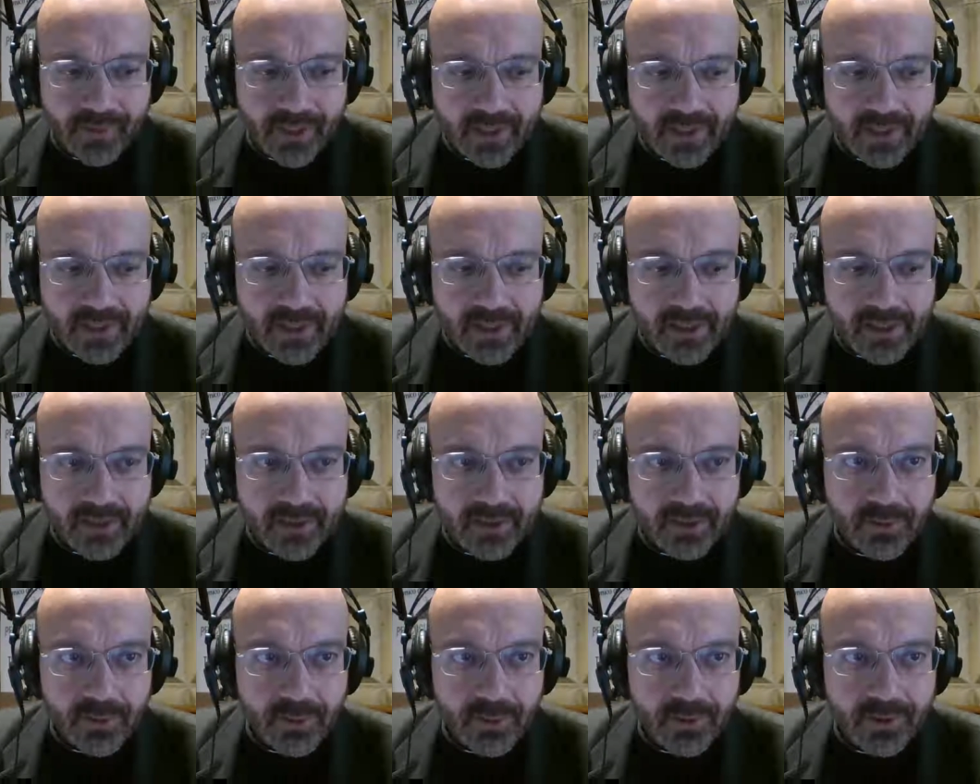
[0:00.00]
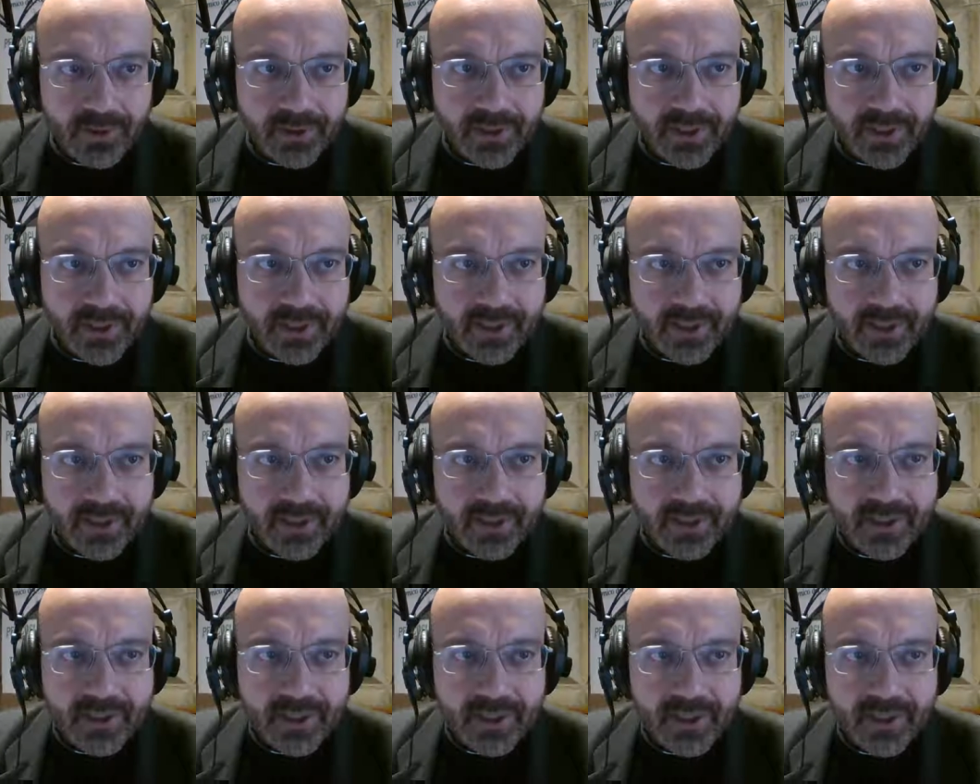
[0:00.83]
il Corriere
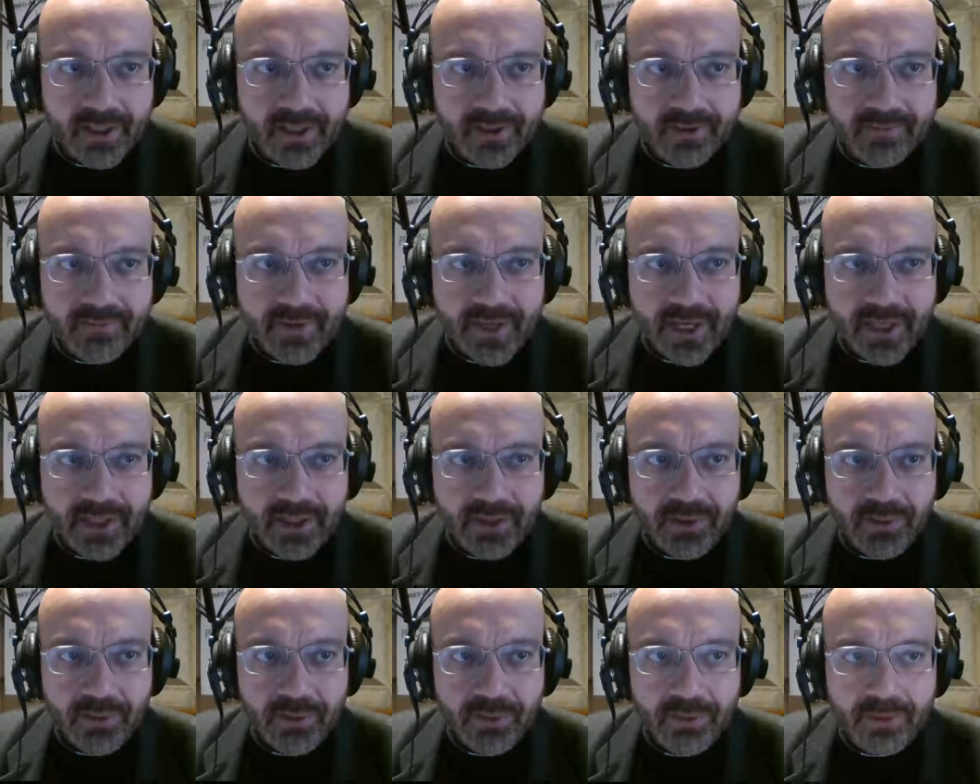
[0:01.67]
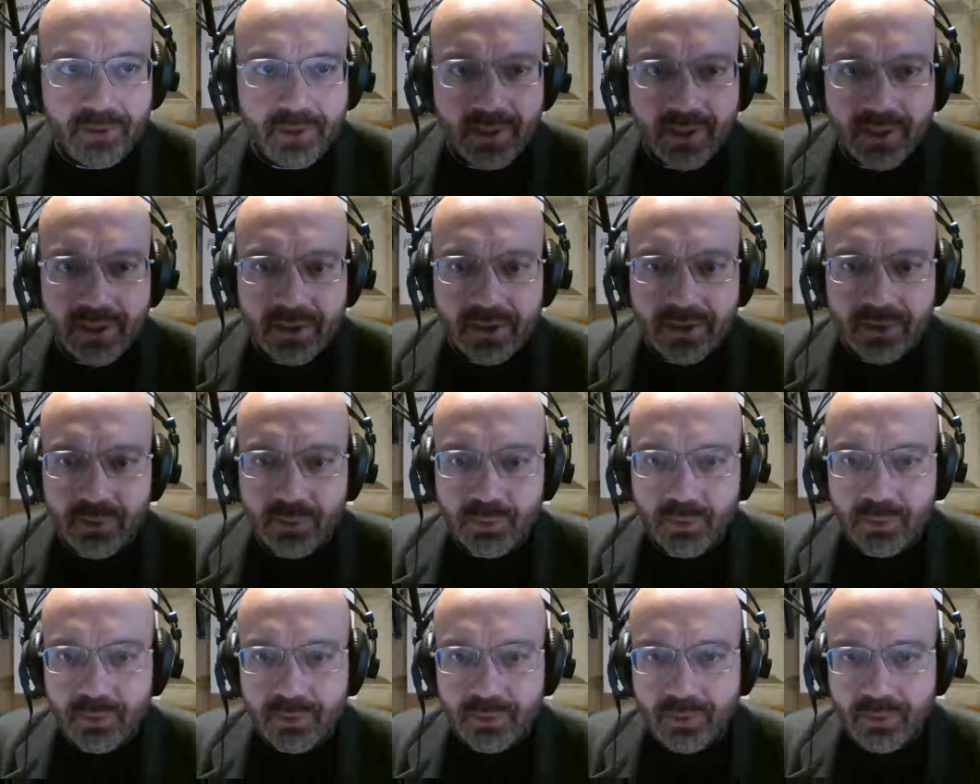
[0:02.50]
del Veneto
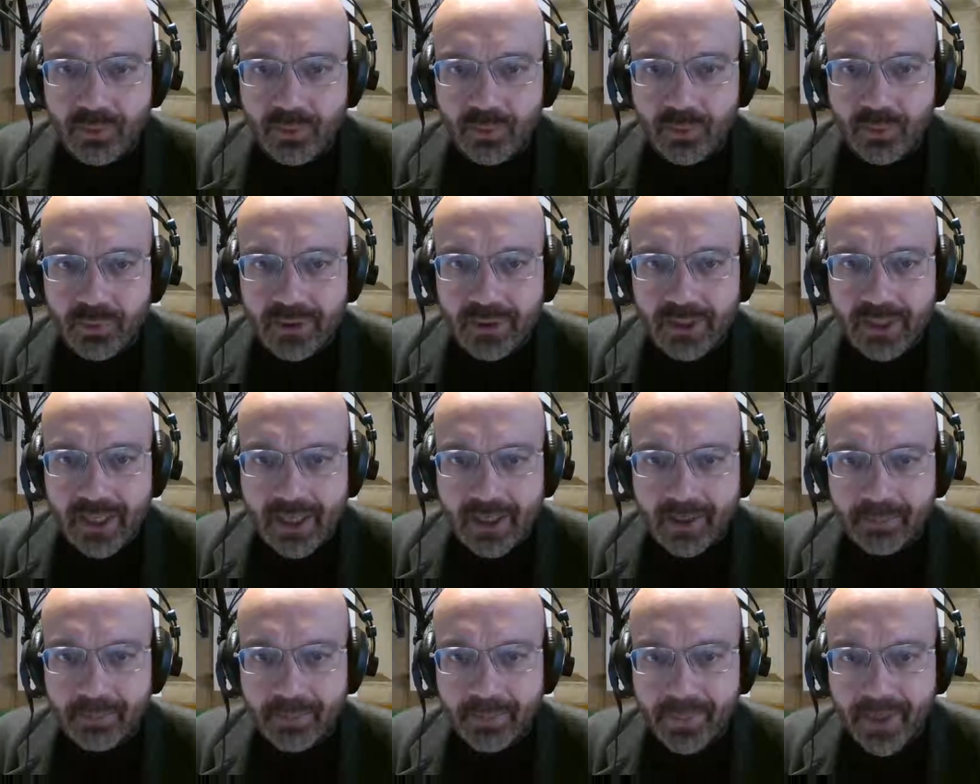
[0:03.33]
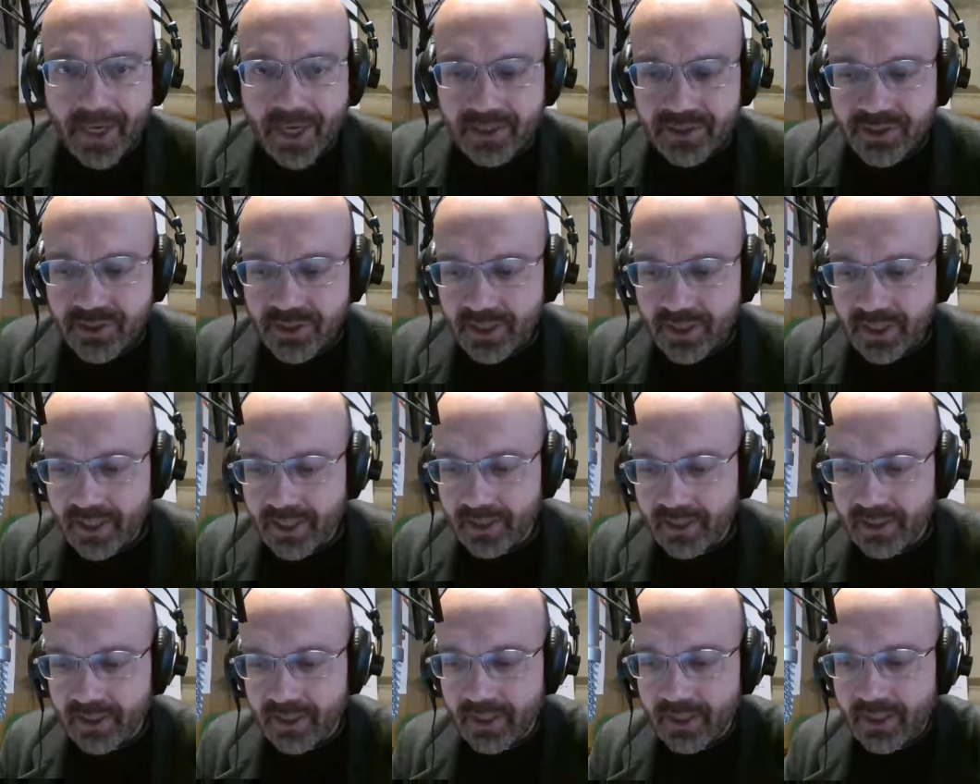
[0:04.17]
sulla pagina
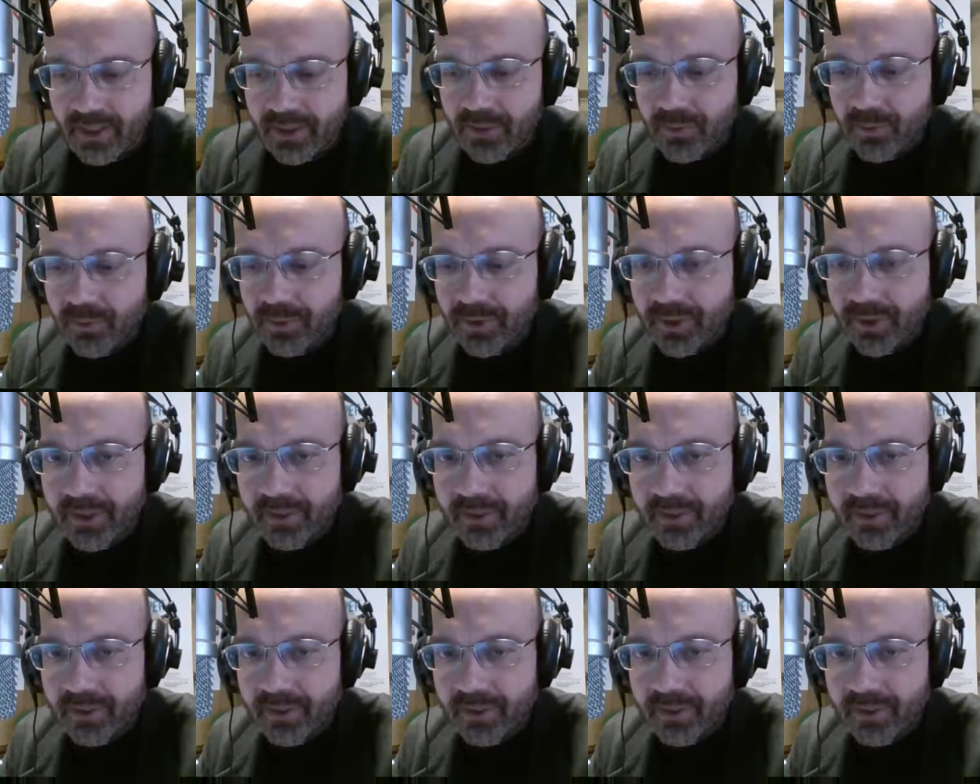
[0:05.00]
che ora